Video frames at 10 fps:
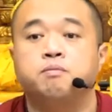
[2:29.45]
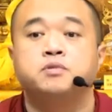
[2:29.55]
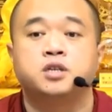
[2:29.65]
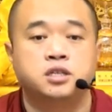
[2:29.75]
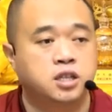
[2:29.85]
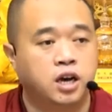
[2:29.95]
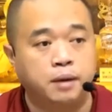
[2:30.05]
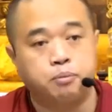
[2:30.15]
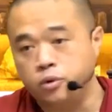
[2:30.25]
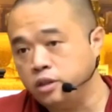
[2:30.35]
舍弃掉还
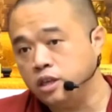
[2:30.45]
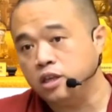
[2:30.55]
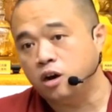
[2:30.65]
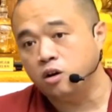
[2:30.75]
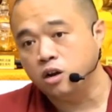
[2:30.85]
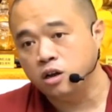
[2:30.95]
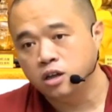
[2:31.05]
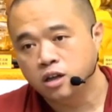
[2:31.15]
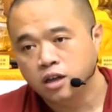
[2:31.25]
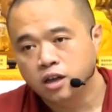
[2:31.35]
不一定要了。
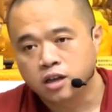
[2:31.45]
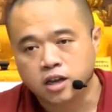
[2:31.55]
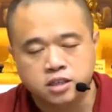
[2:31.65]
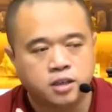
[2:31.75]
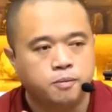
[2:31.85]
可是